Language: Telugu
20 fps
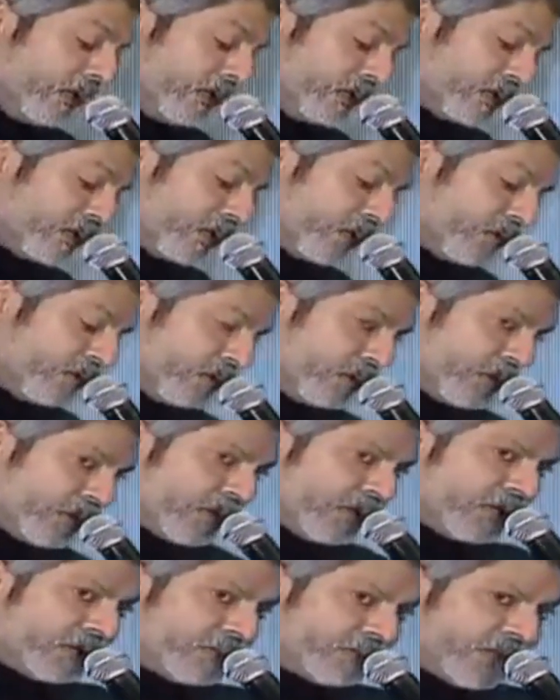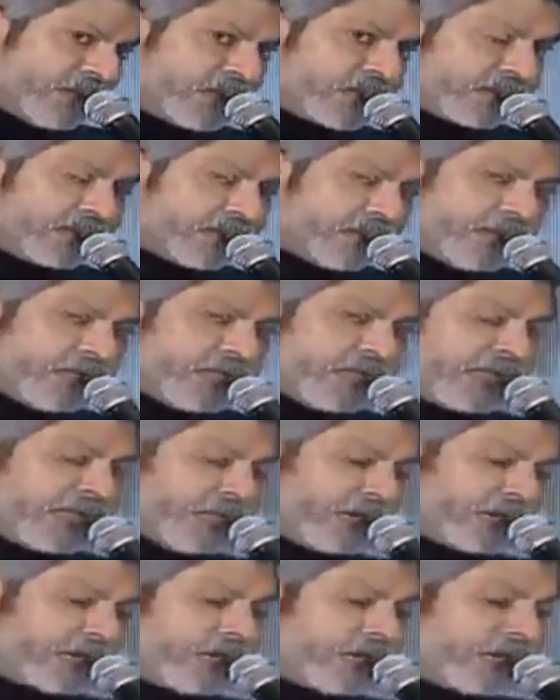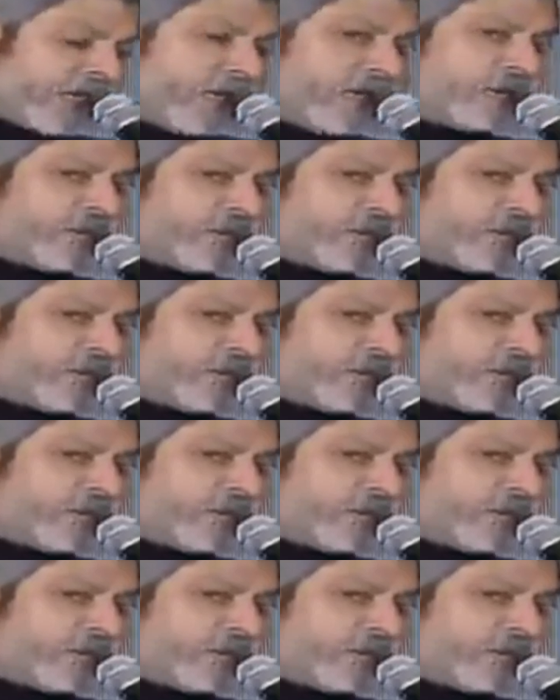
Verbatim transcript: టెన్షన్లో ఉంటారు ఆయన బ్యాక్ వెనకాల ఇన్ని